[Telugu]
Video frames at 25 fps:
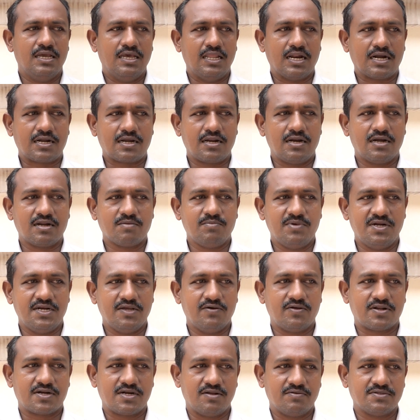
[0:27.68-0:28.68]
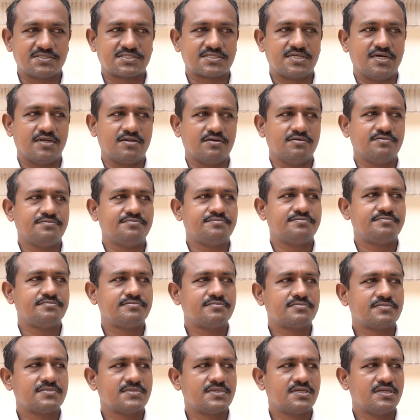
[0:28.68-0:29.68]
ఎలక్ట్రానిక్ మీడియా వరకు నమస్కారం
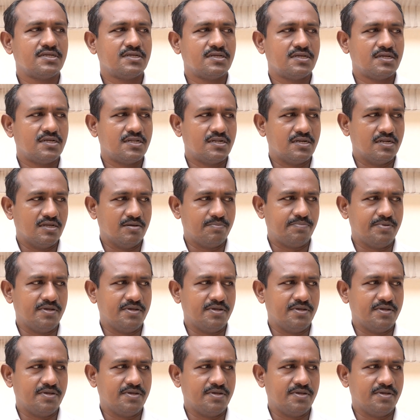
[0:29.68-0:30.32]
నా